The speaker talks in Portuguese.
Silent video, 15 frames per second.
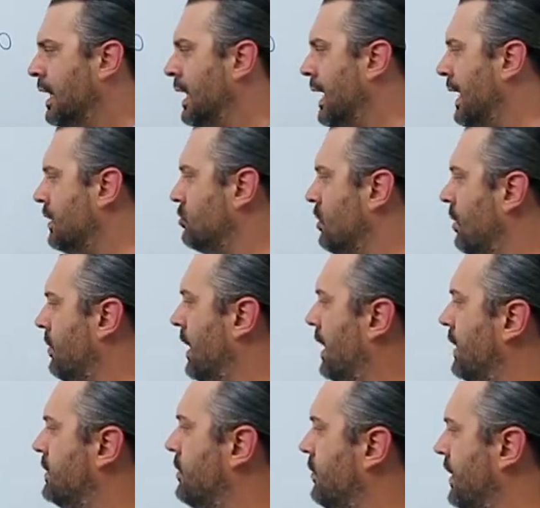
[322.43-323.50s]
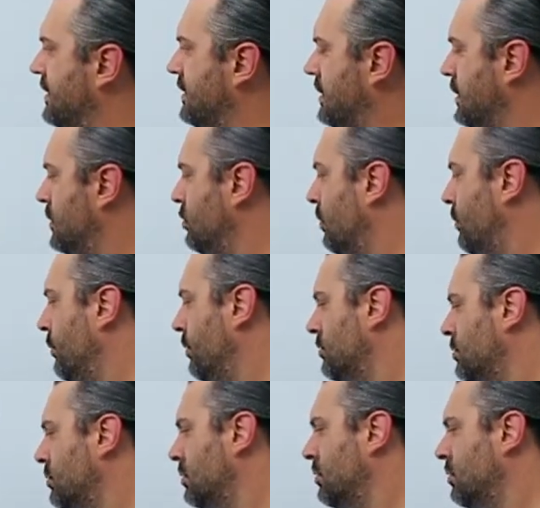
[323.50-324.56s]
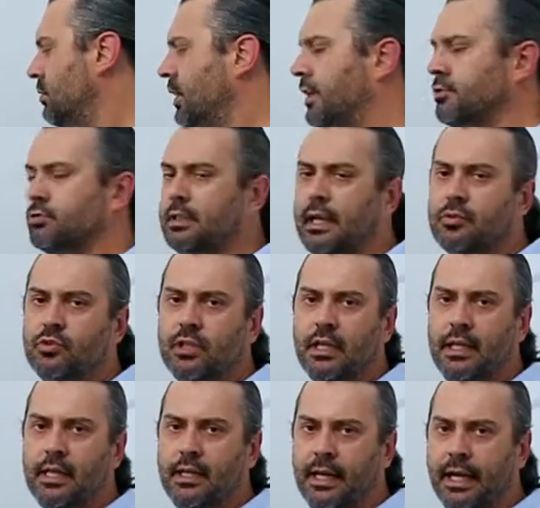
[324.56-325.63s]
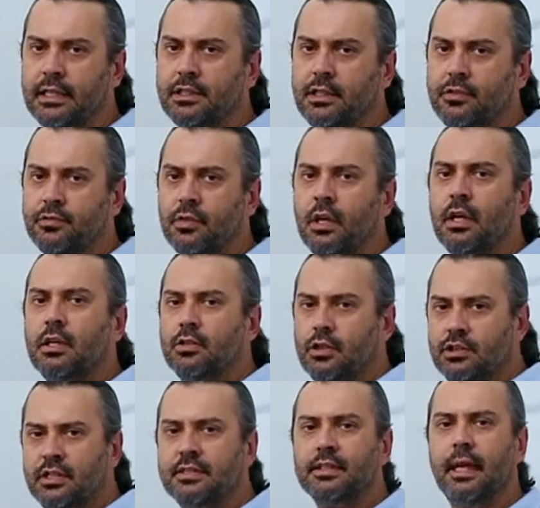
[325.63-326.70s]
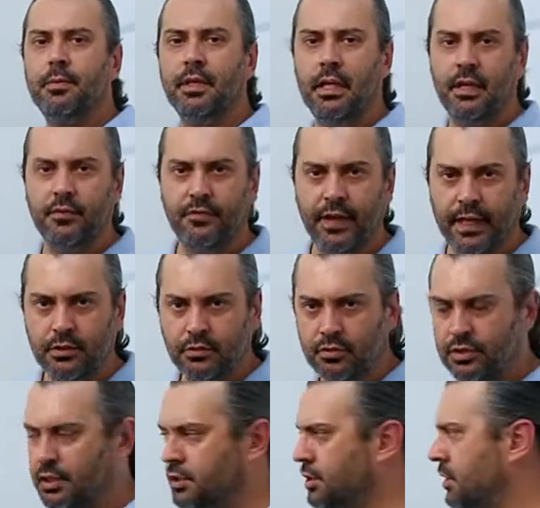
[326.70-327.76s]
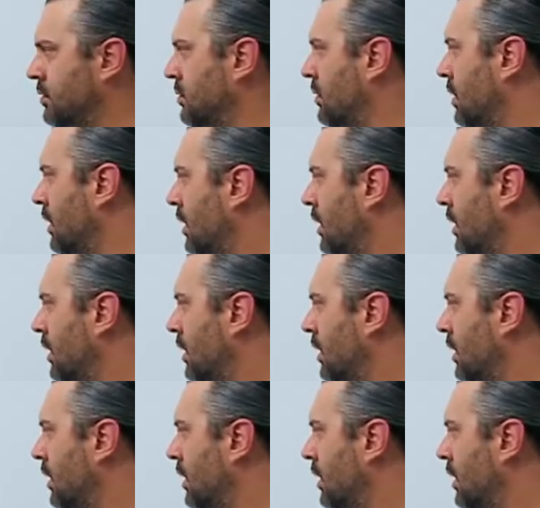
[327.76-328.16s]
Caso a malha tivesse sentido oposto, o resultado seria negativo, então a gente sabe que inverte o sentido.